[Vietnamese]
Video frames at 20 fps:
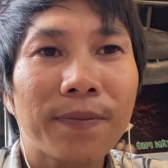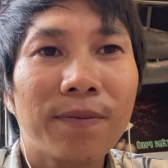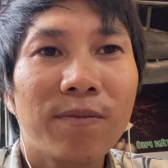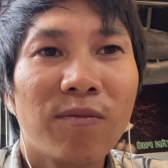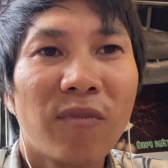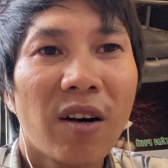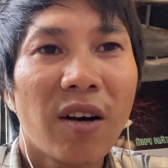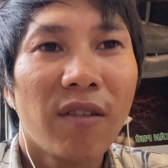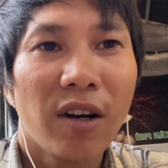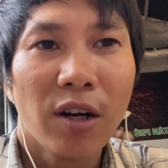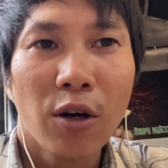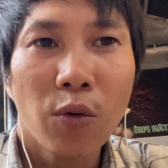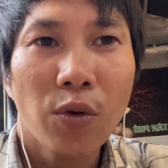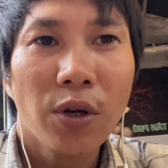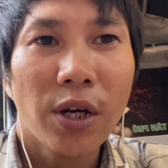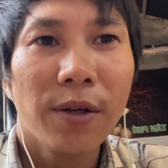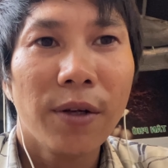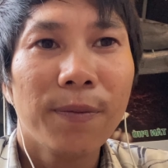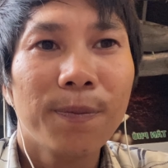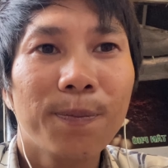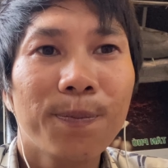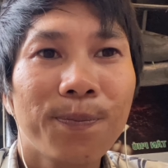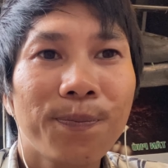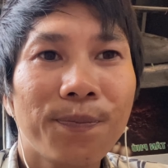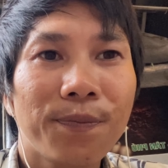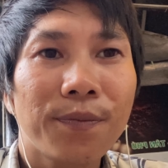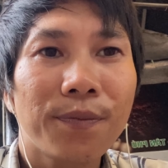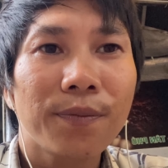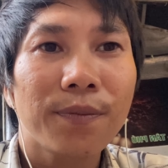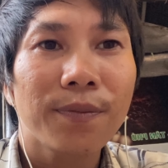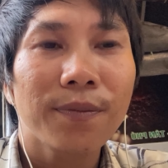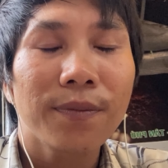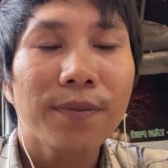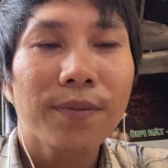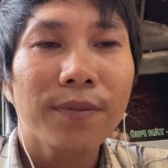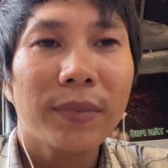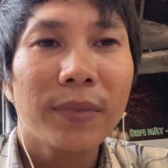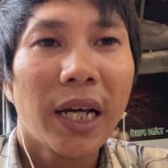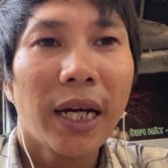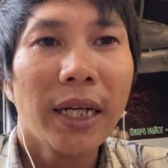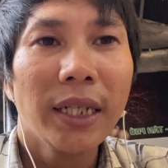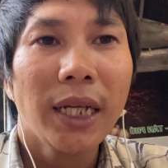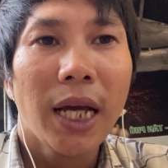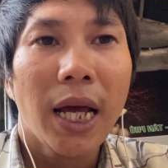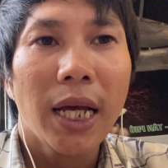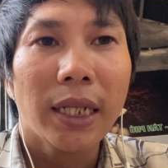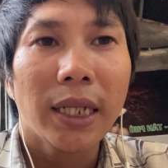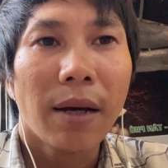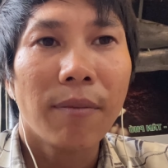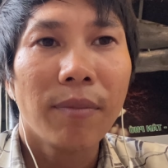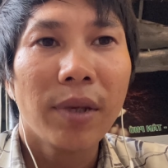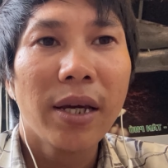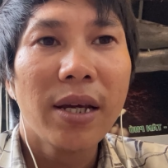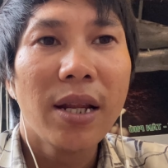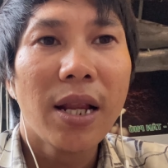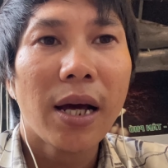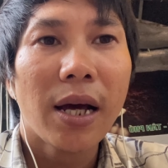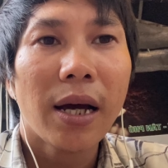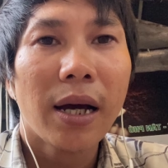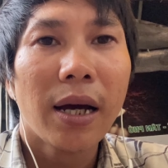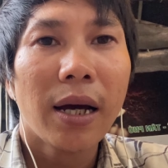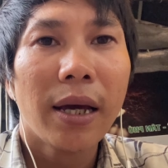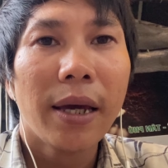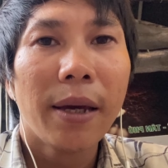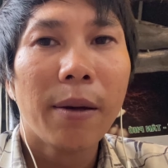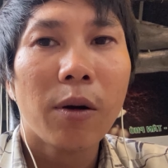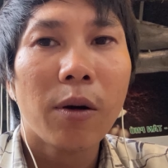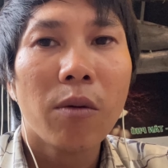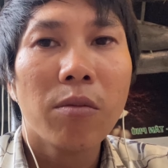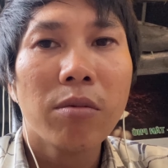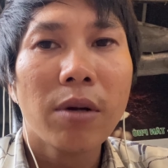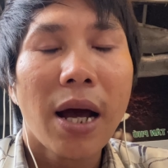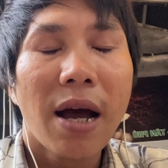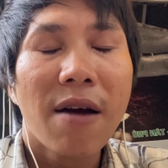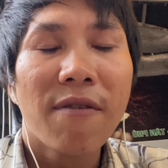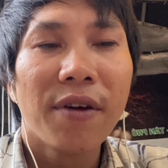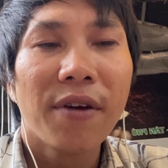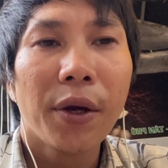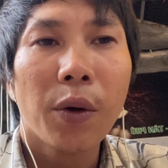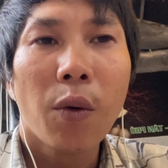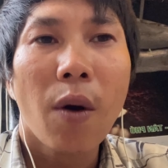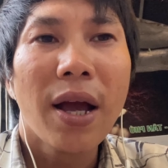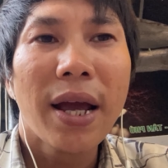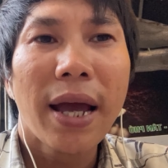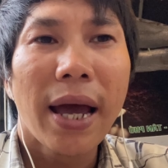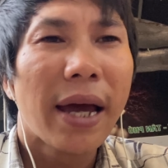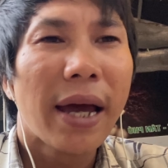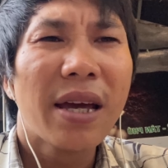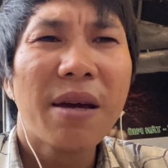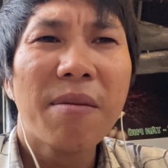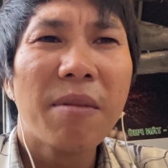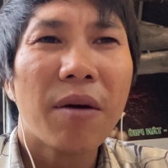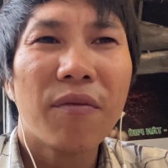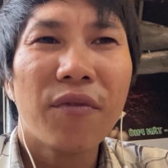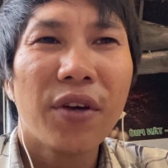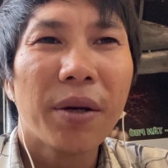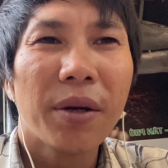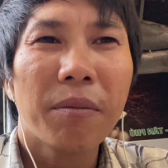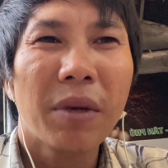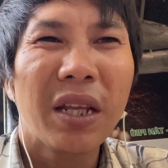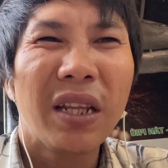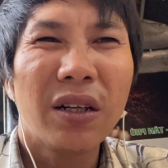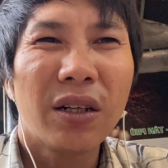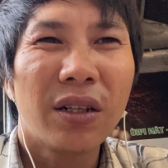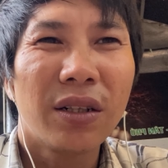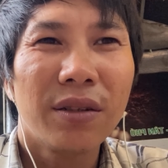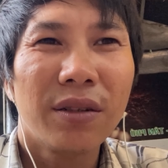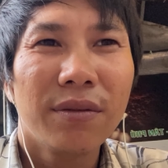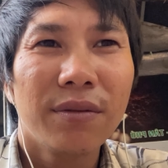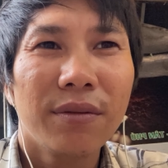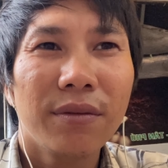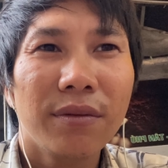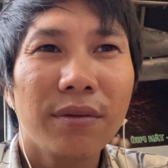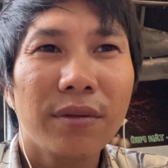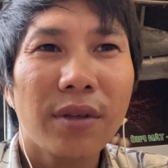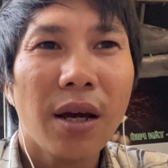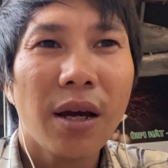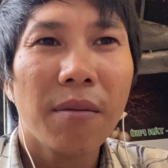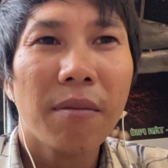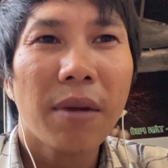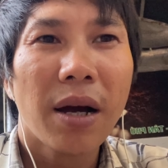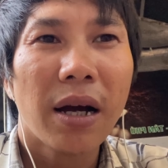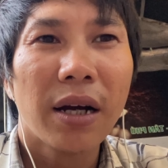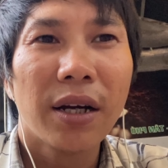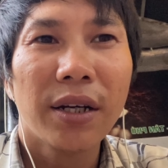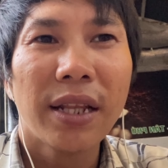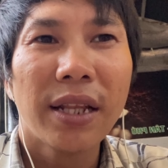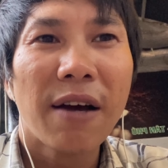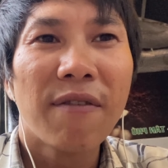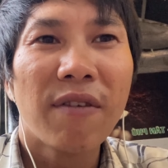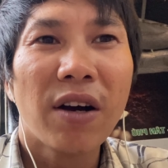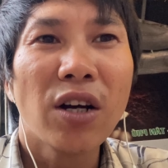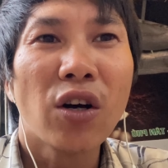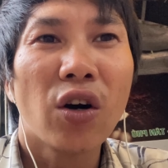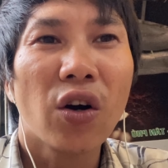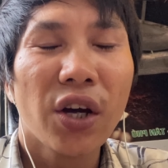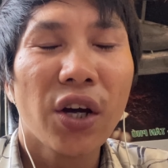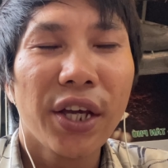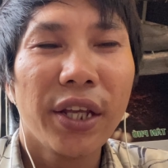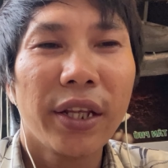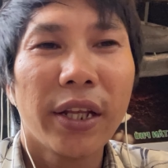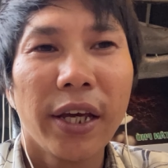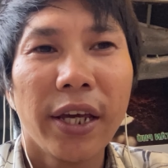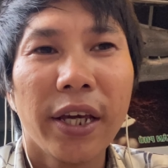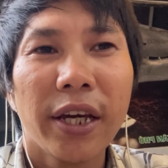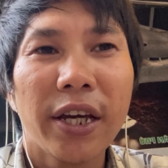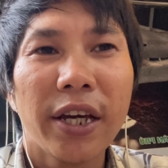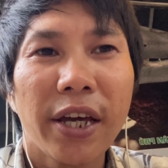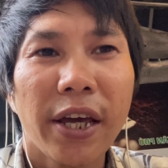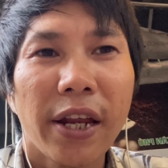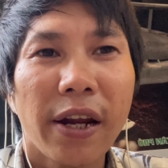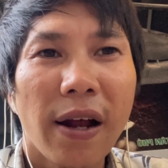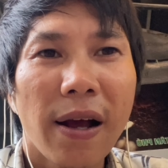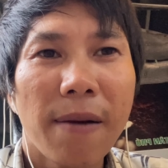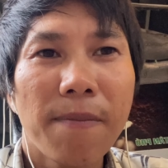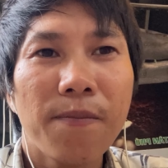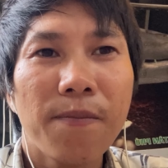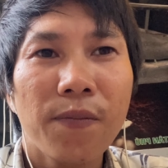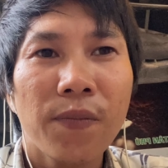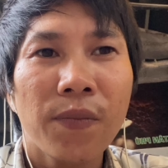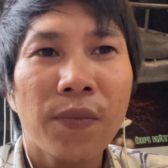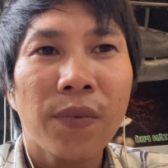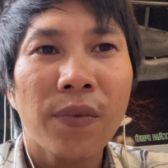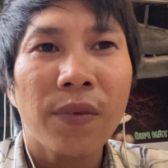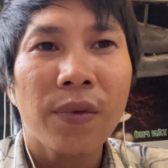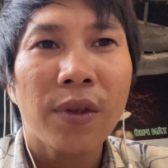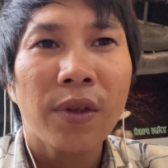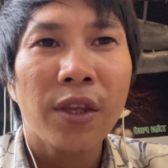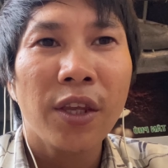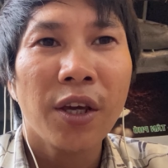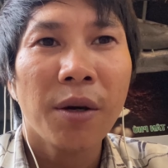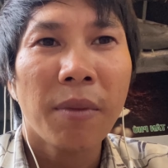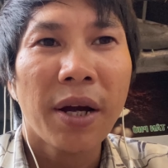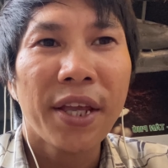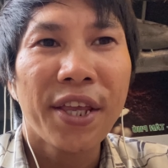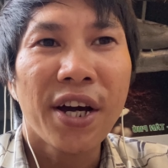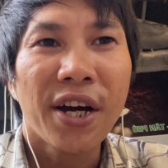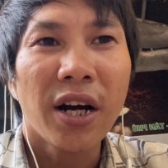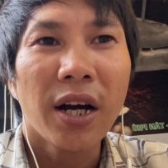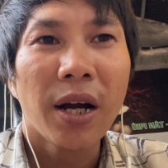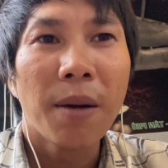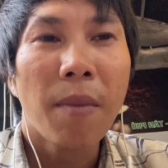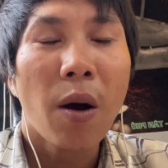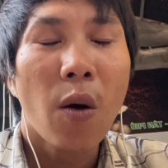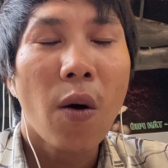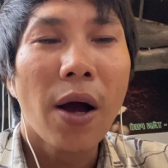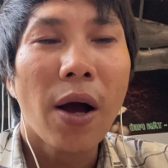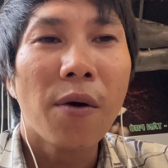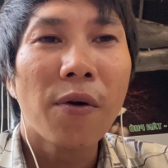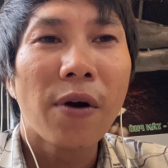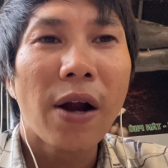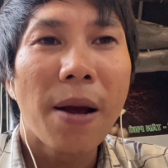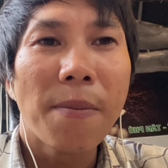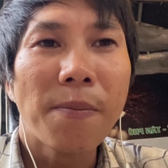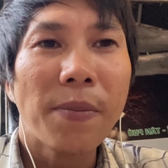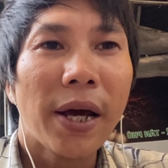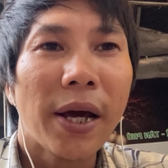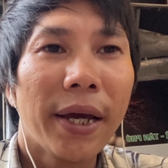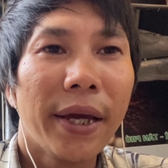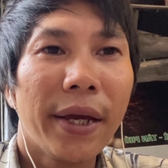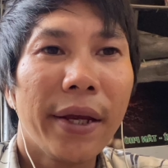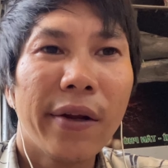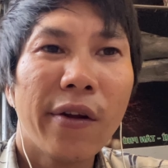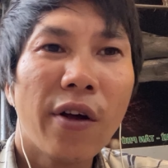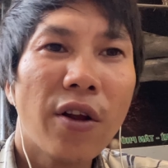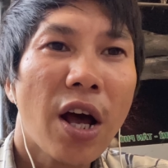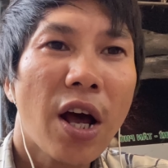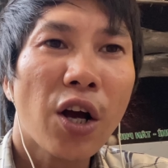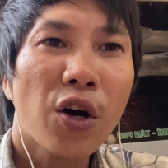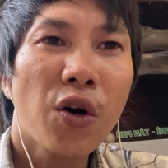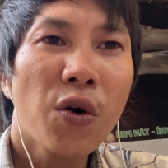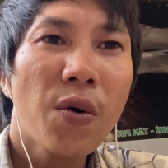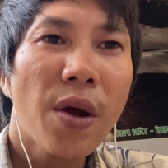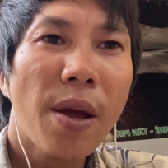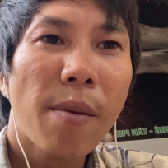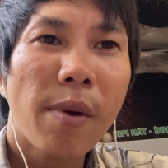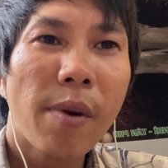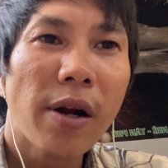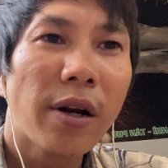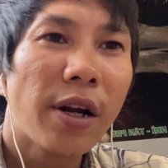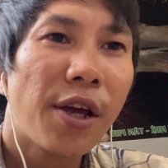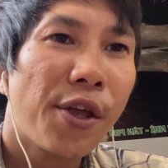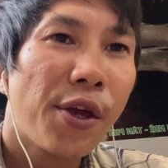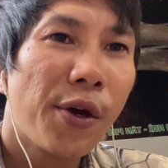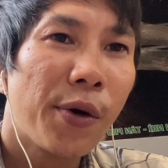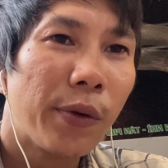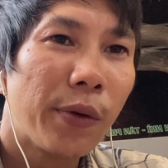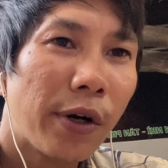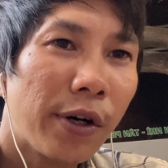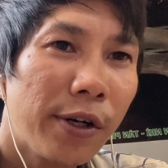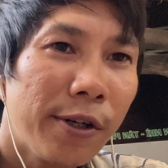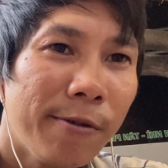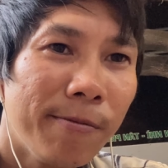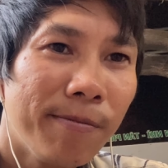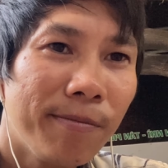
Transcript: và vẫn ổn định đấy thậm chí là em cũng đã về quảng ngãi làm việc bình thường nhưng mà người ta vẫn còn kỳ thị cái nghề ráp nhưng mà nhờ cái màu áo ráp này nó đã cứu em rất là nhiều thứ